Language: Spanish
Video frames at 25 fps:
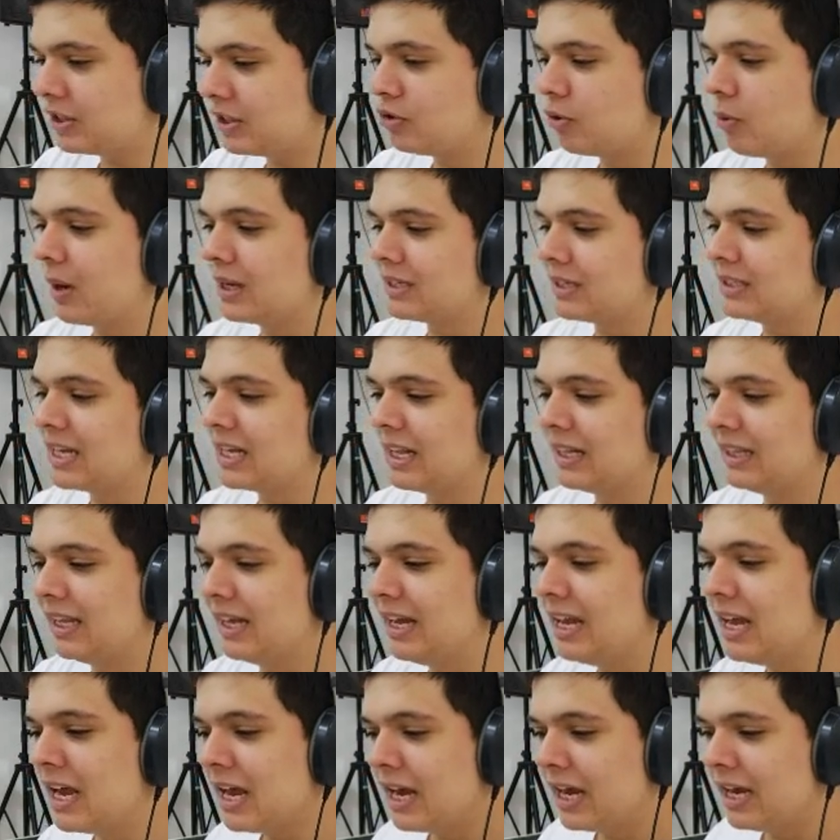esto
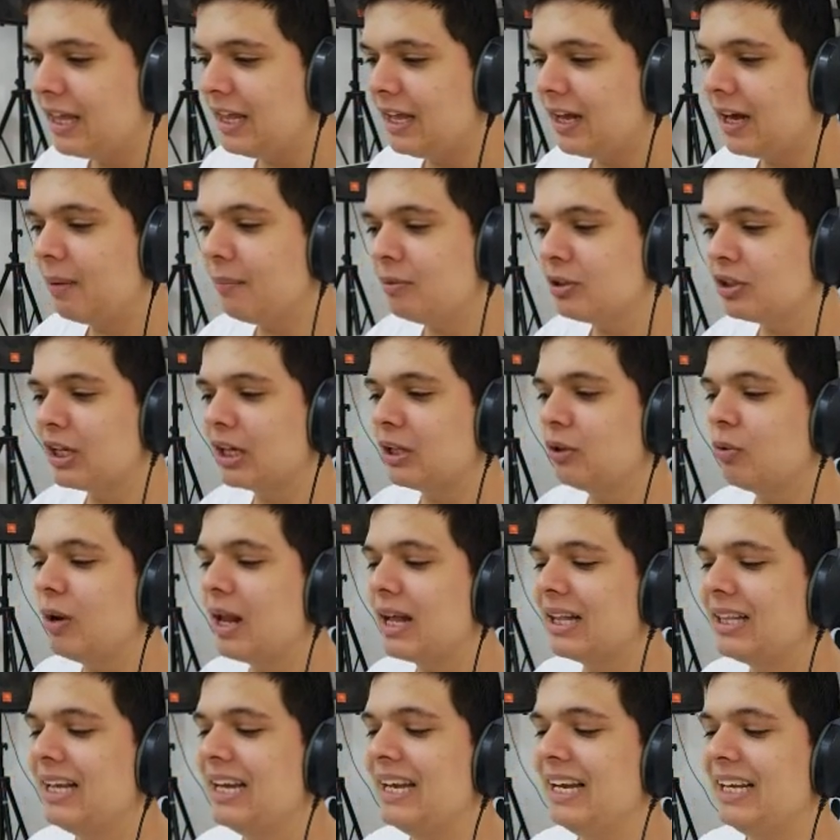bastante y digamos que tú
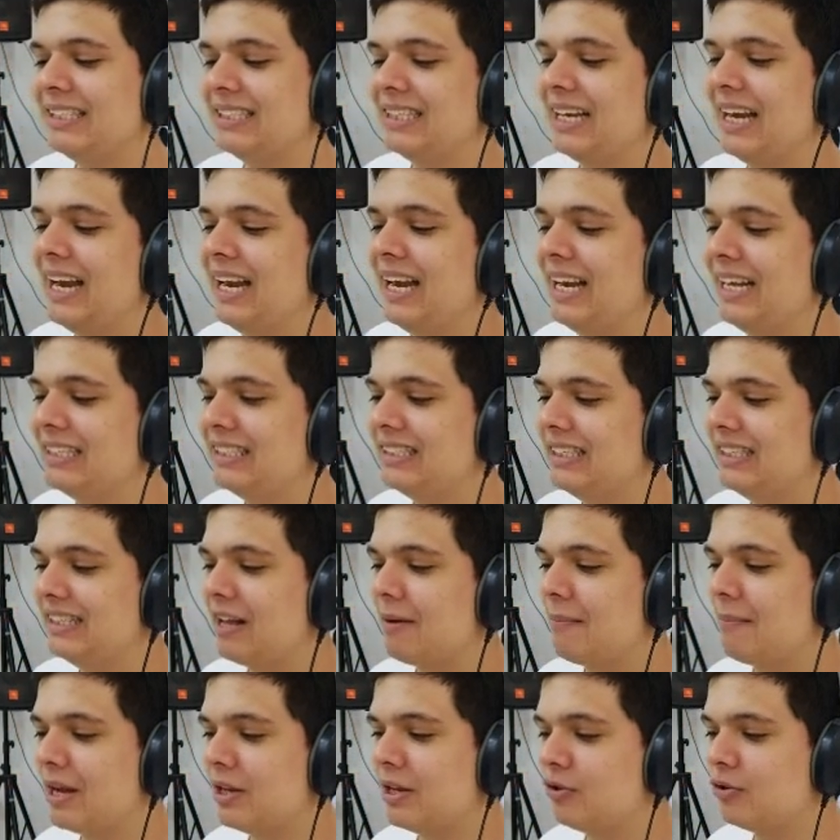la tienes en este
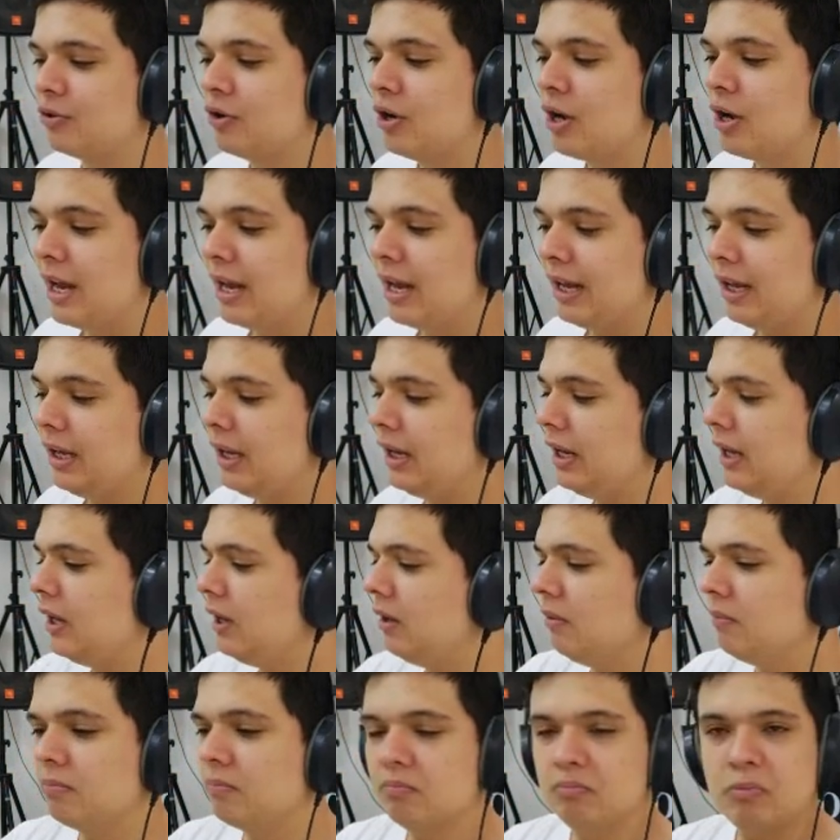tamaño.
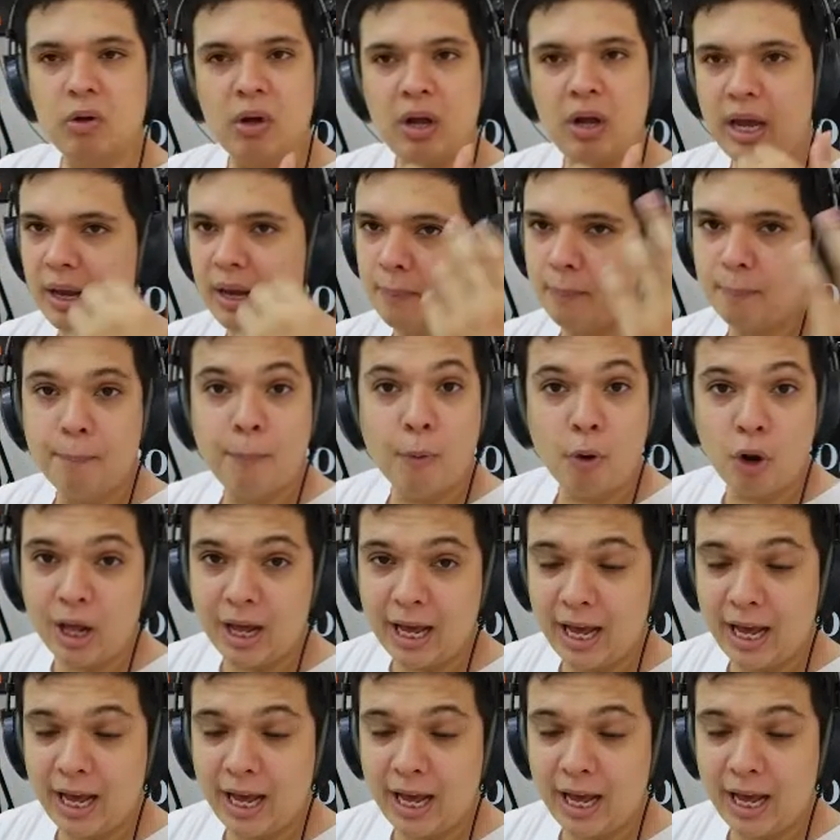Y, por